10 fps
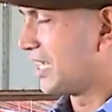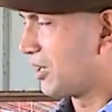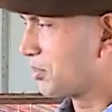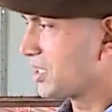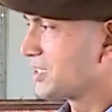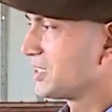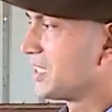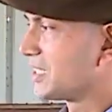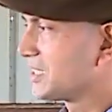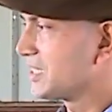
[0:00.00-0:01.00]
আপনার কাছে
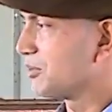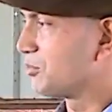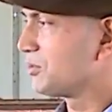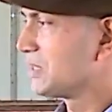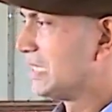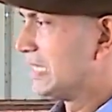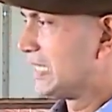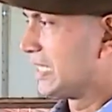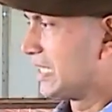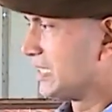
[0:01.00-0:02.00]
জানতে চাইব
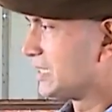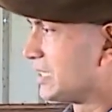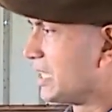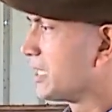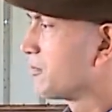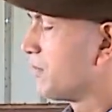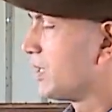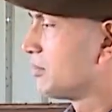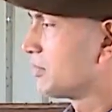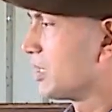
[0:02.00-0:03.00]
এই যে ডেইরি
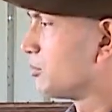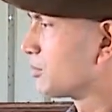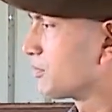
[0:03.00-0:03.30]
ফার্ম এবং